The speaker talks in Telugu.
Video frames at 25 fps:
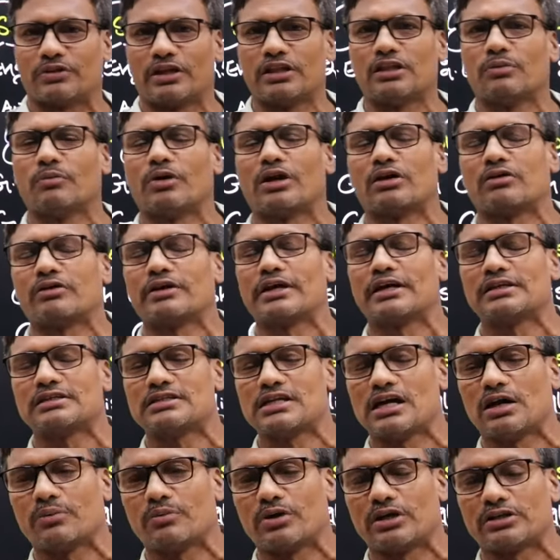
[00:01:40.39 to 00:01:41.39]
ఇది మనకు
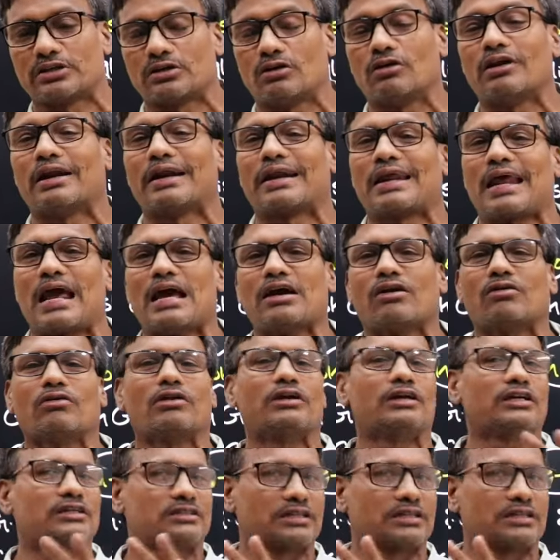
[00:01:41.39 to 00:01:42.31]
ఎగ్జామినేషన్లో ర్యాంకును